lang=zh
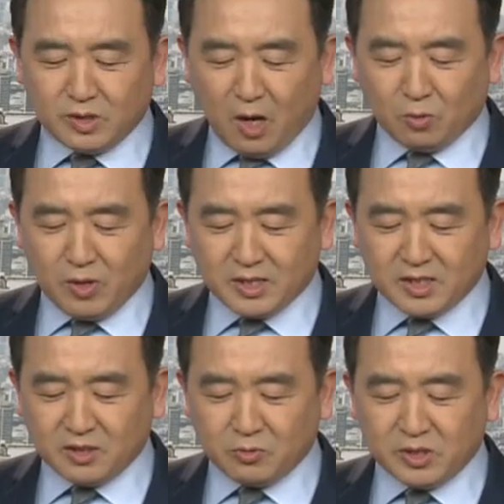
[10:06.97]
扰乱
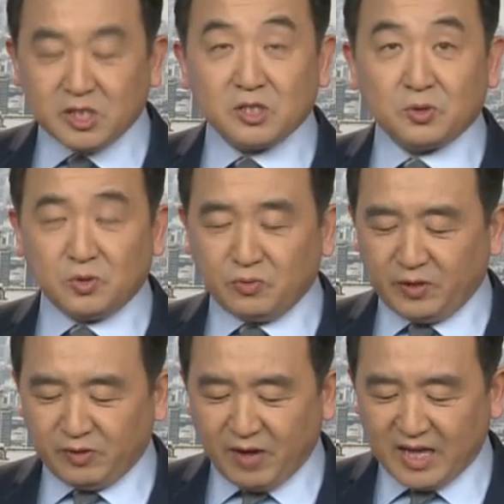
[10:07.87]
社会秩序、
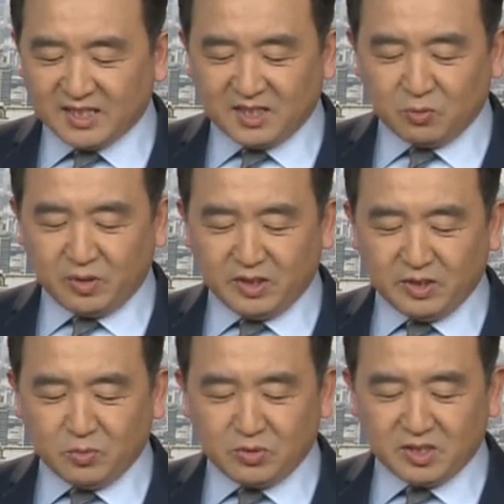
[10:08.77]
非法集会、
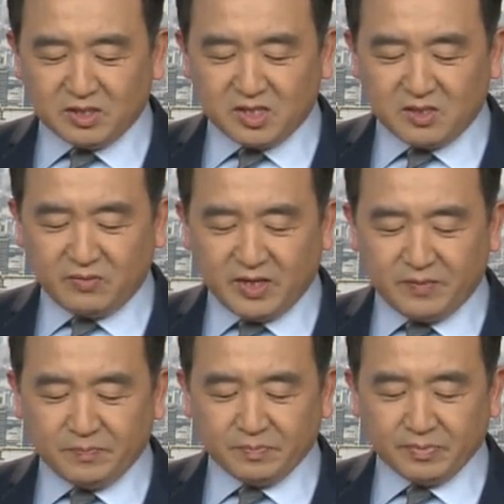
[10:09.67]
游行示威，
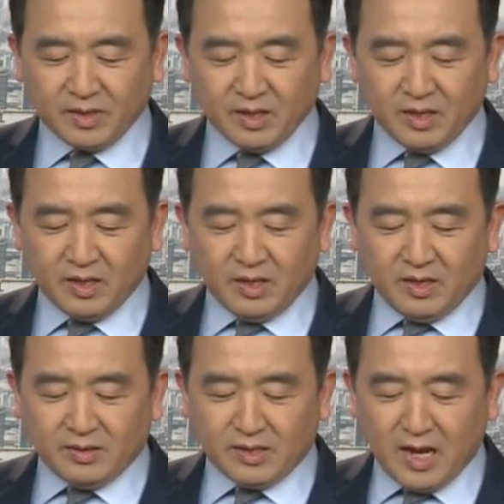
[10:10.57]

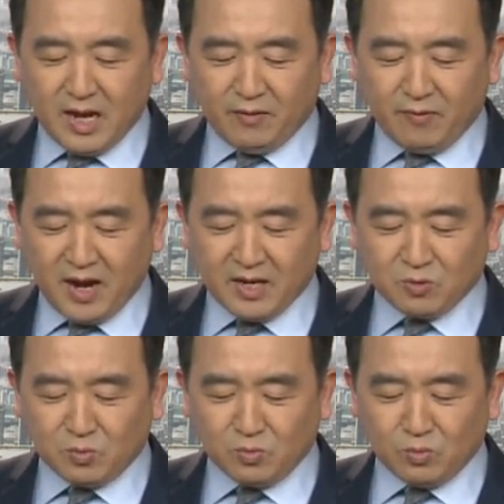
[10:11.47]
那妨碍
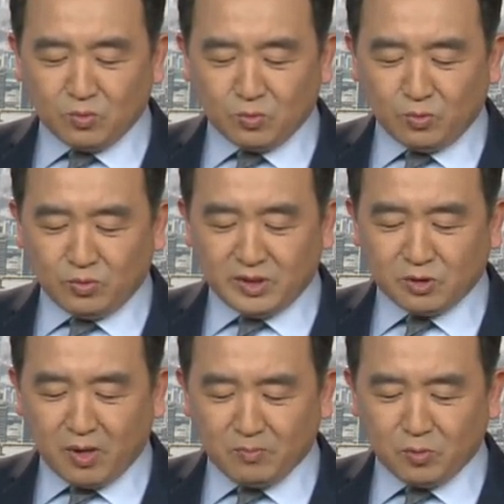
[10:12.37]
公务、故意
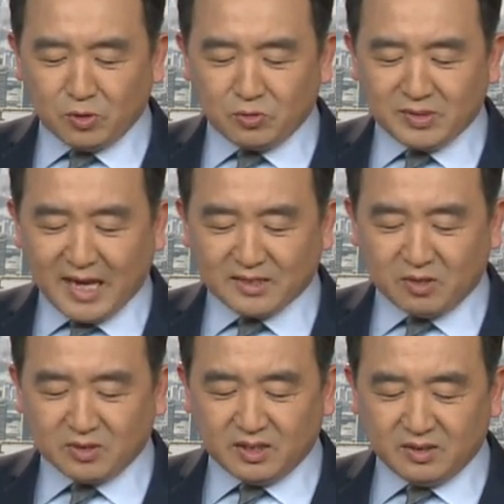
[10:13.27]
传播虚假
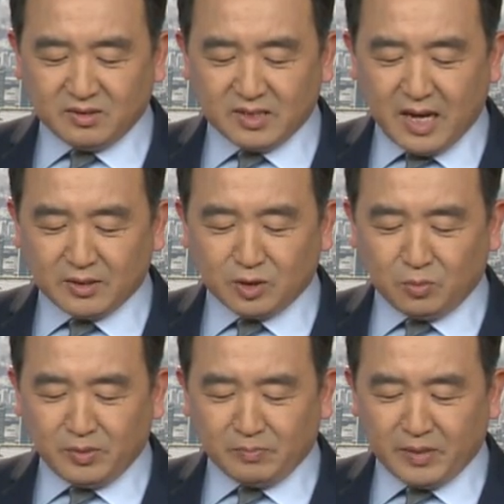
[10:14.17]
消息，那
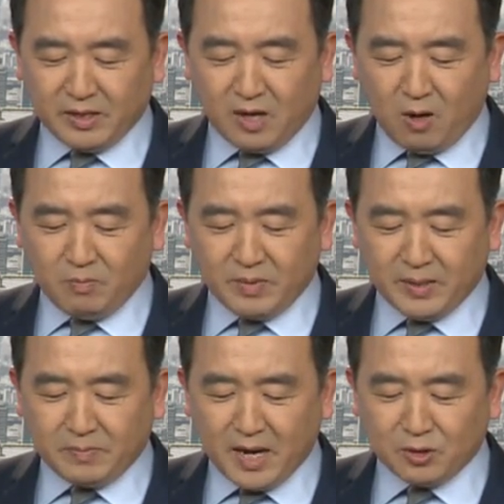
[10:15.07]
九名被告
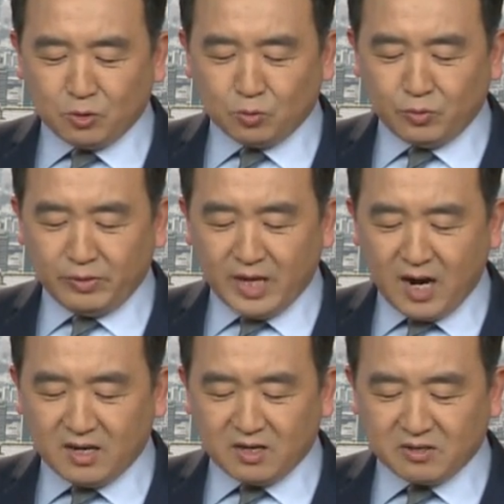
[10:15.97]
被判入狱
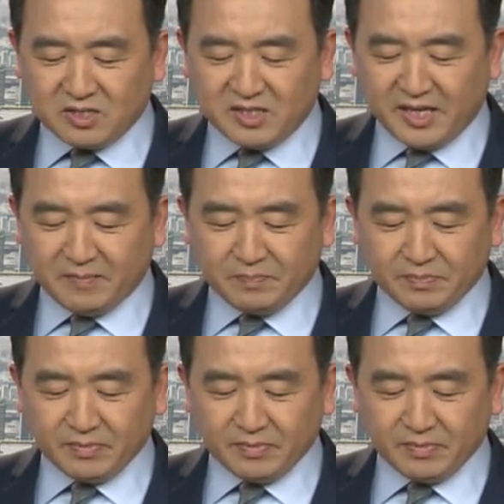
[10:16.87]
二到十年。